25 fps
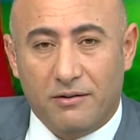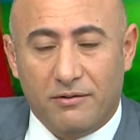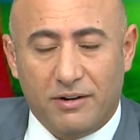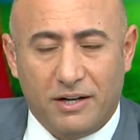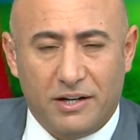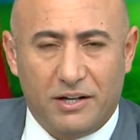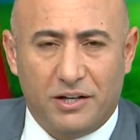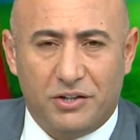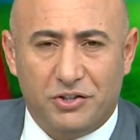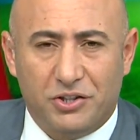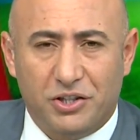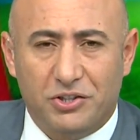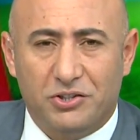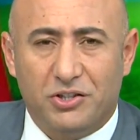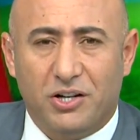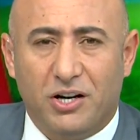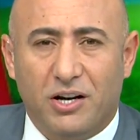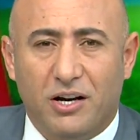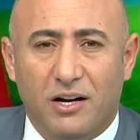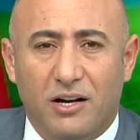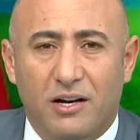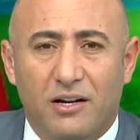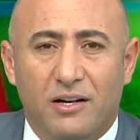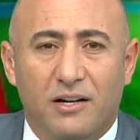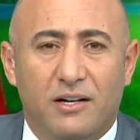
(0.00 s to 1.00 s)
هي
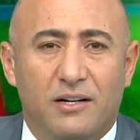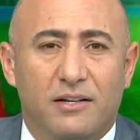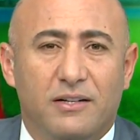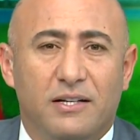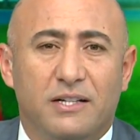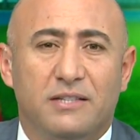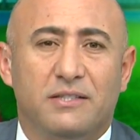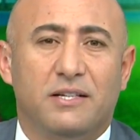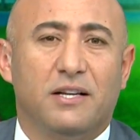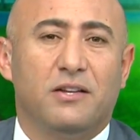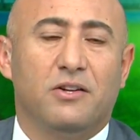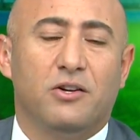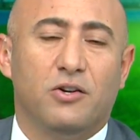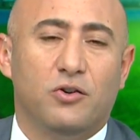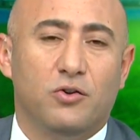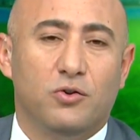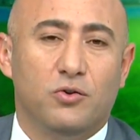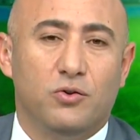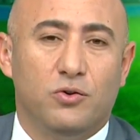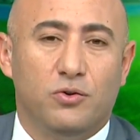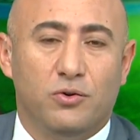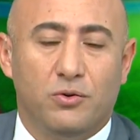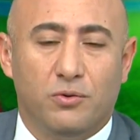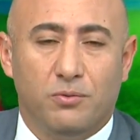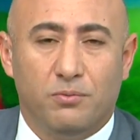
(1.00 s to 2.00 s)
شجره
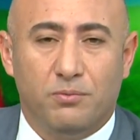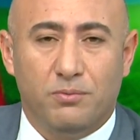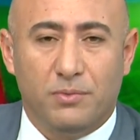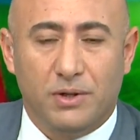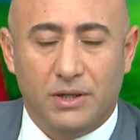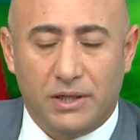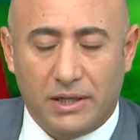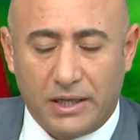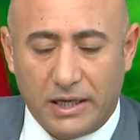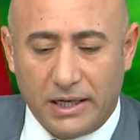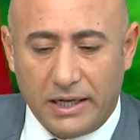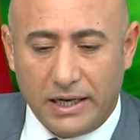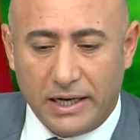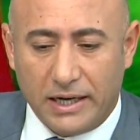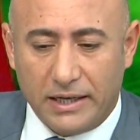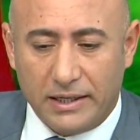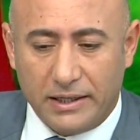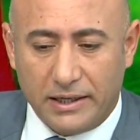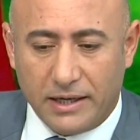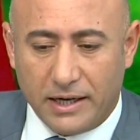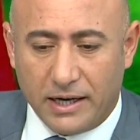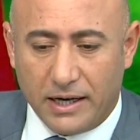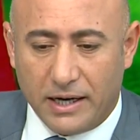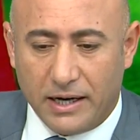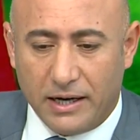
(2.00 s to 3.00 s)
نستظل من
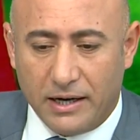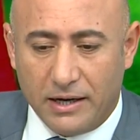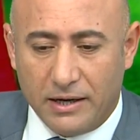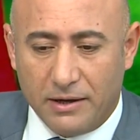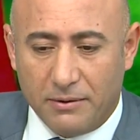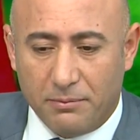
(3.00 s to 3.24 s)
خلالها